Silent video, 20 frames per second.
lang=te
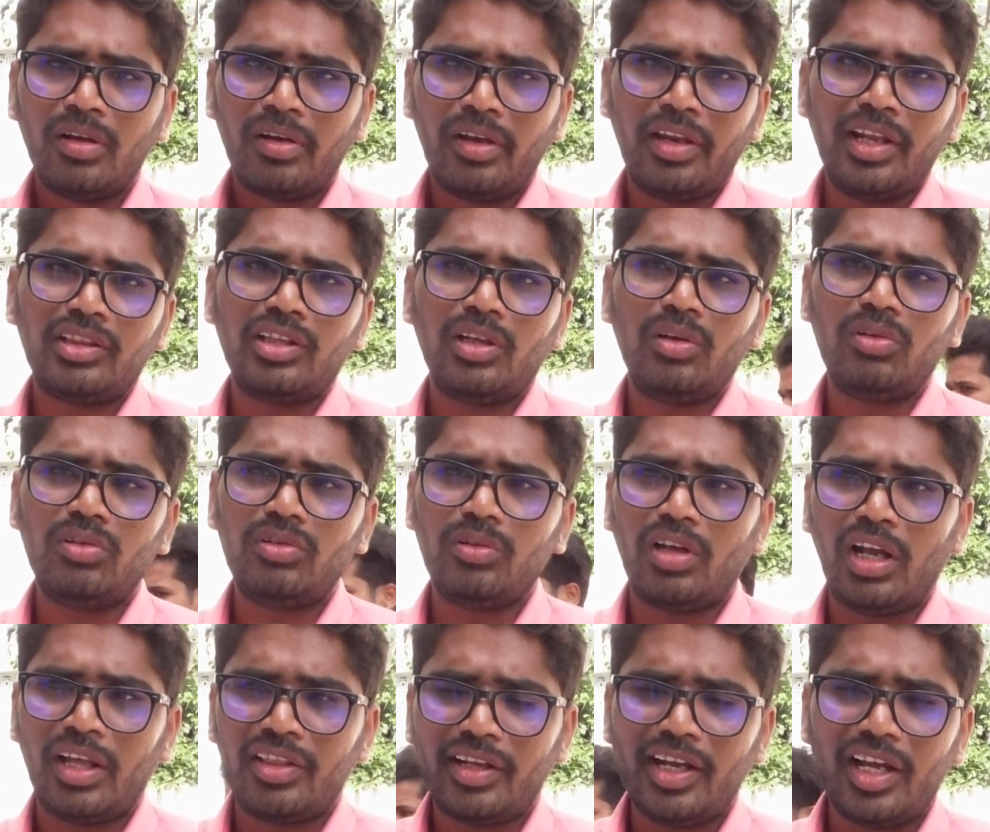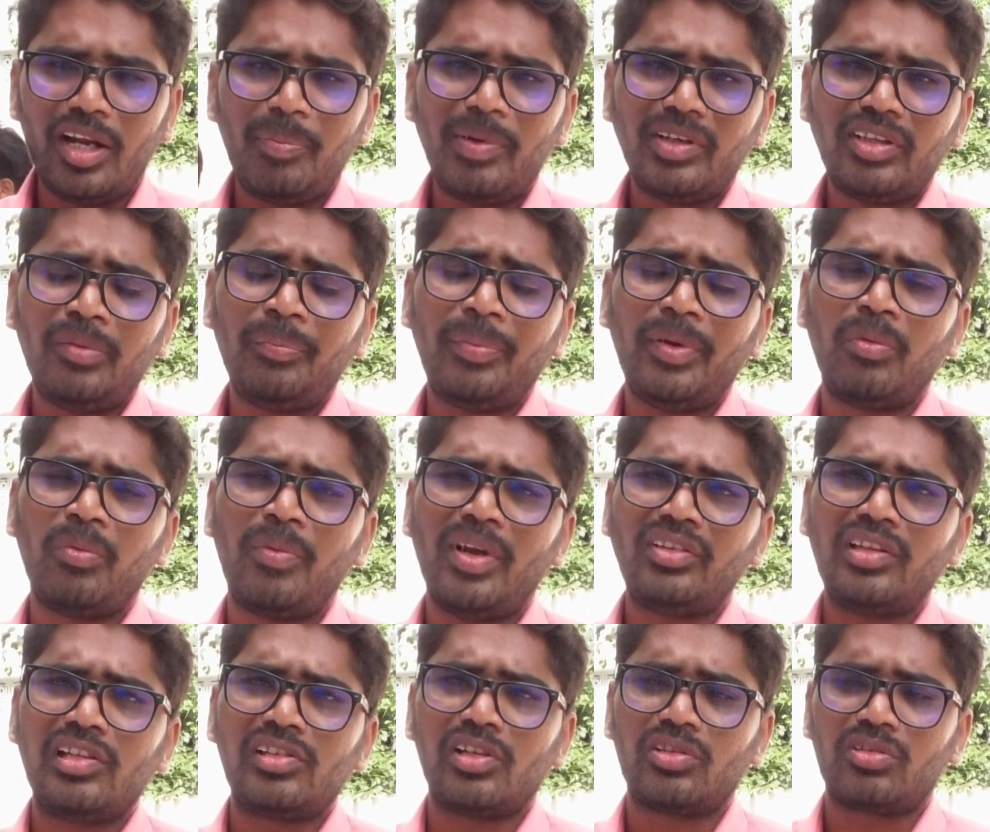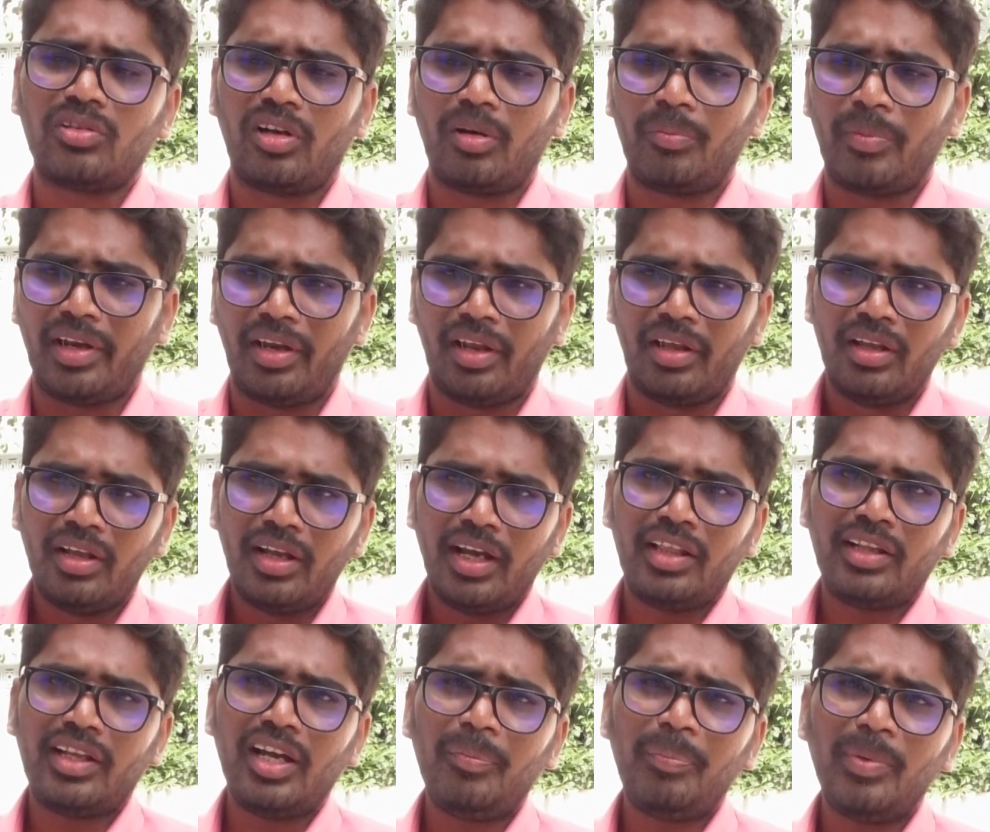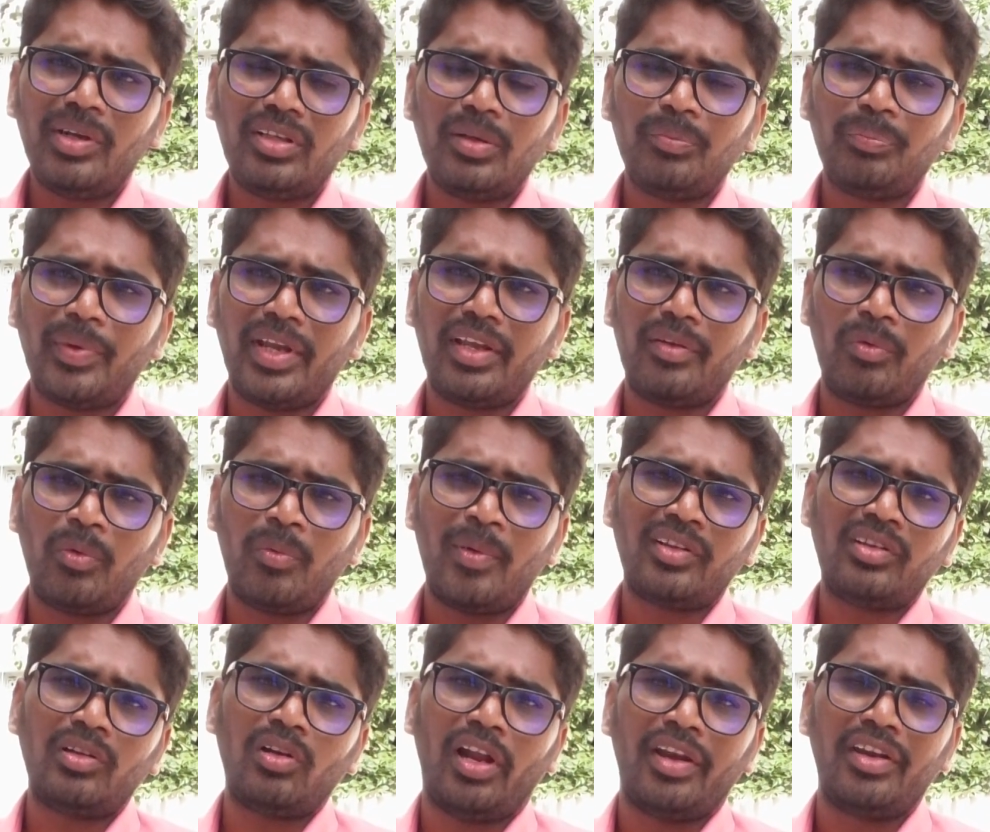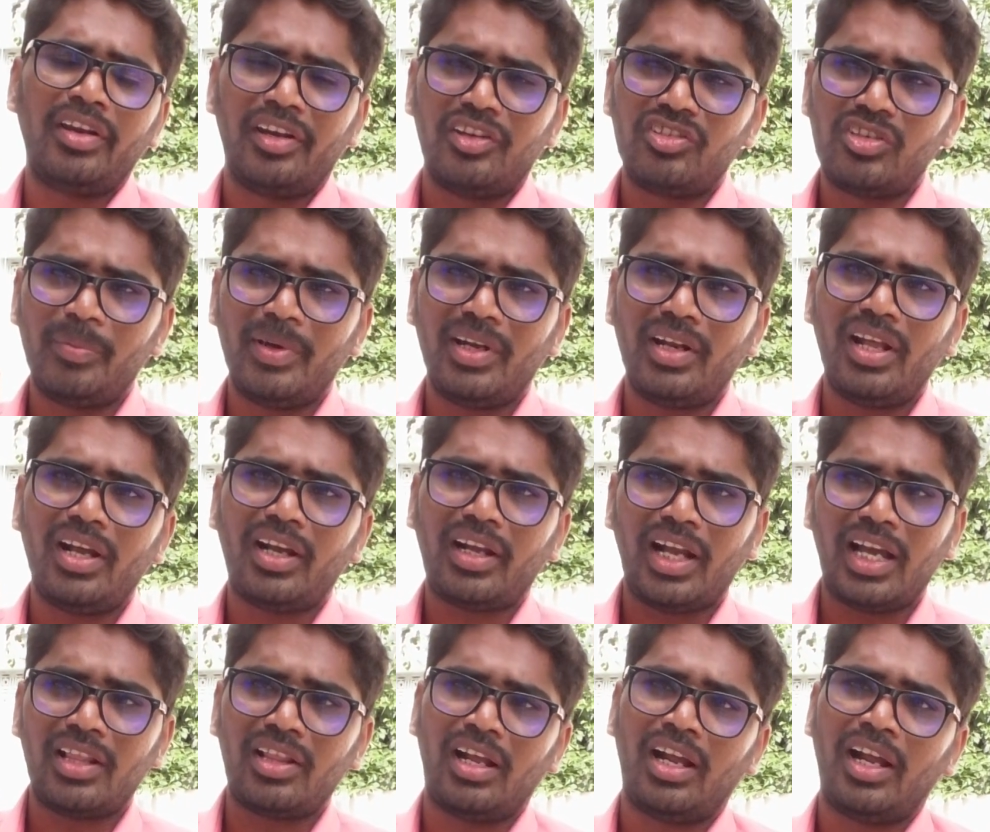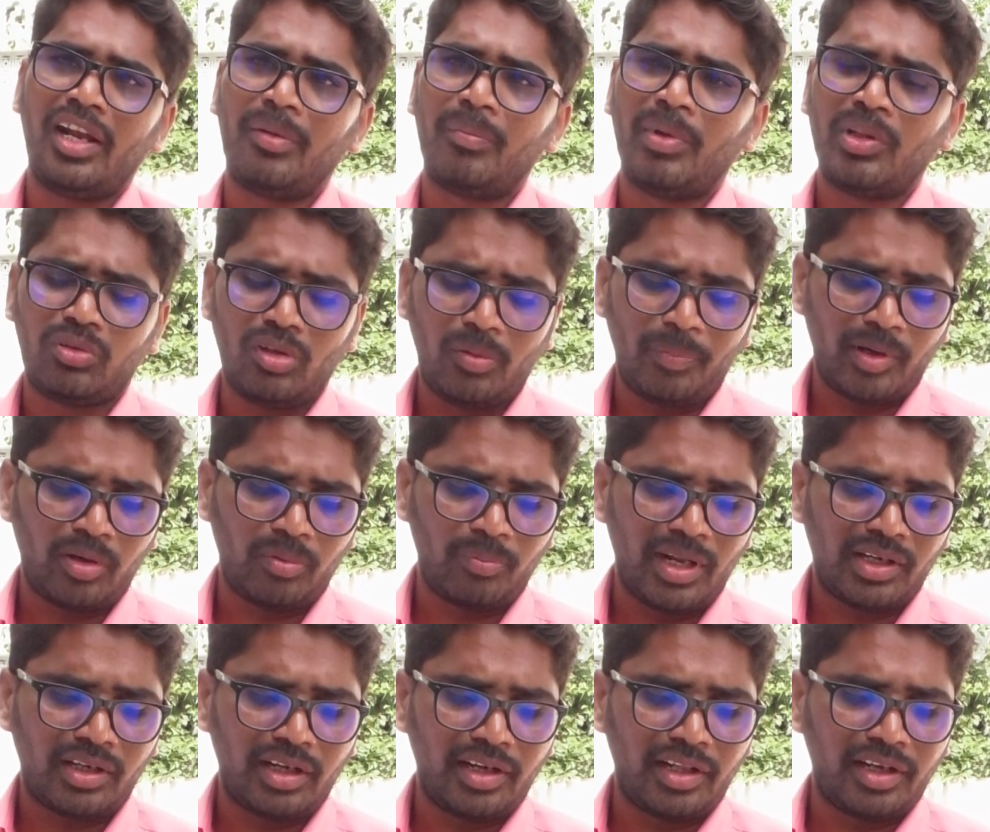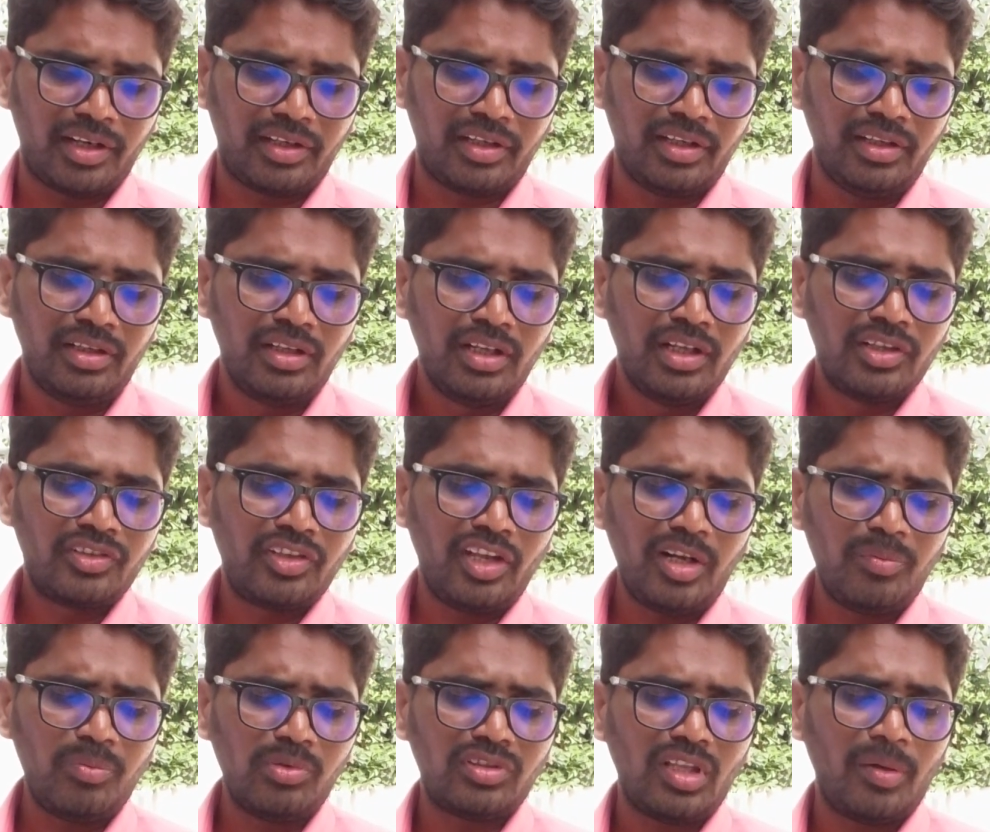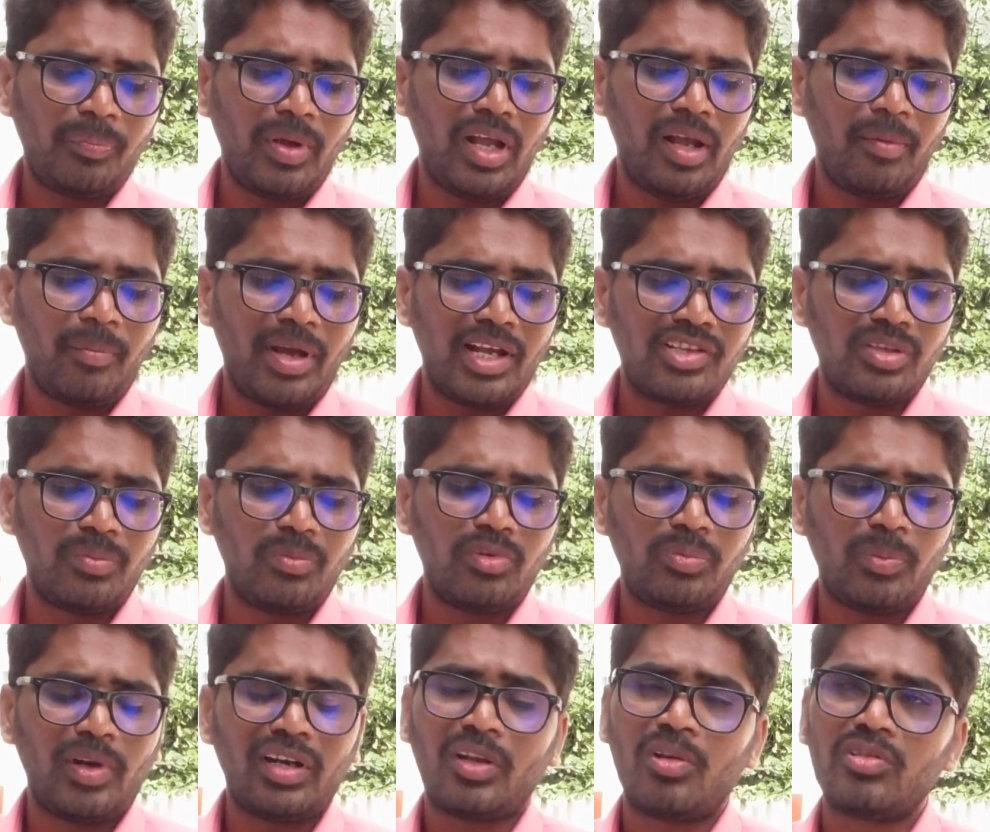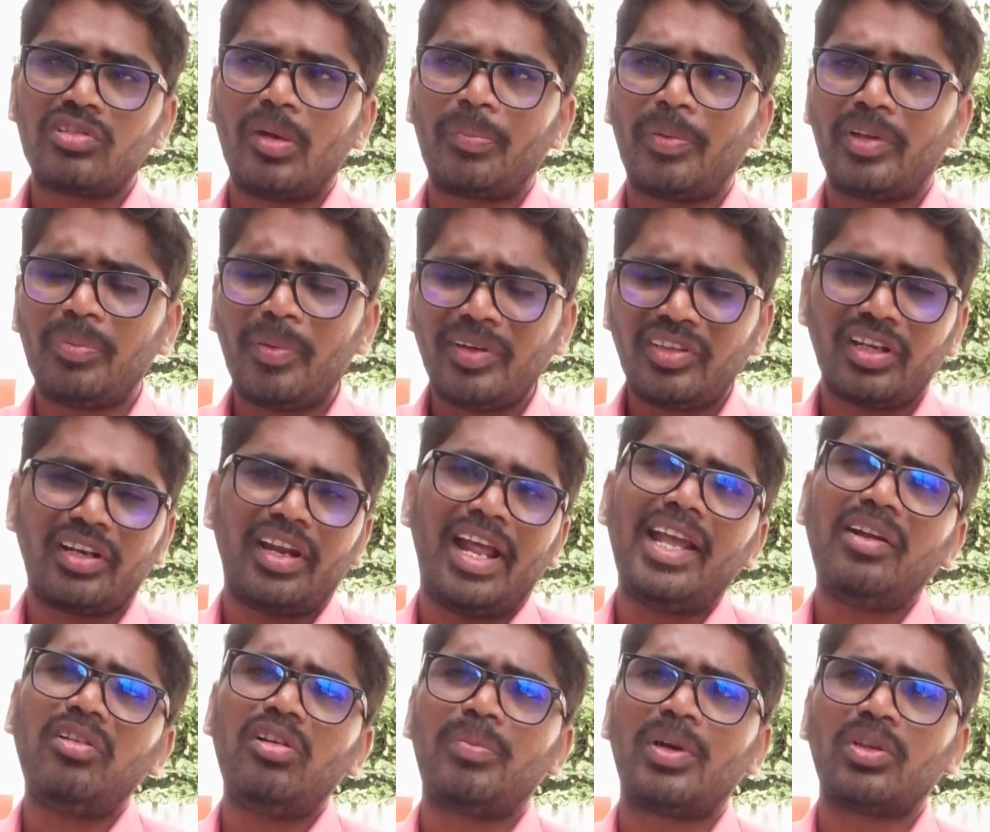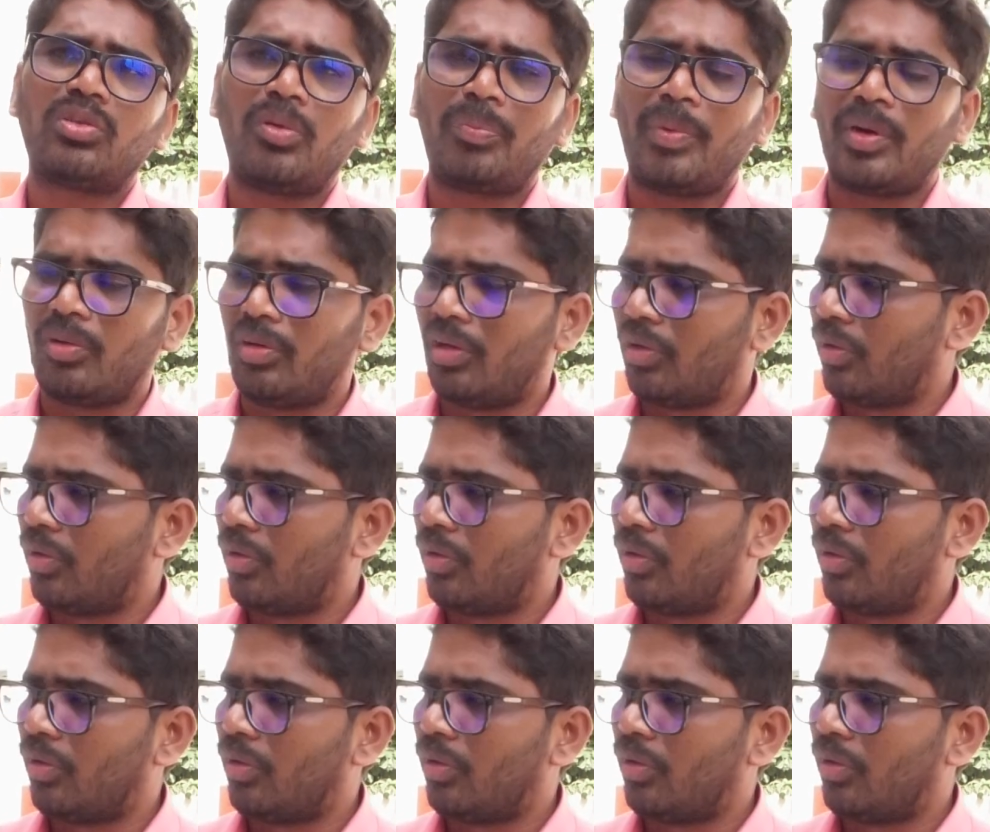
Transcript: నేతలు అధికార పక్షంపై విమర్శలు చేస్తున్నారు మరి అధికార పక్షంపై విమర్శలు అన్ని నిజమేనా కాదా అని మనతో పాటు మాట్లాడడానికి షేక్ ముస్తఫా మాజీ మున్సిపల్ కౌన్సిల్ ప్రతిపక్ష నాయకులు మనతో పాటు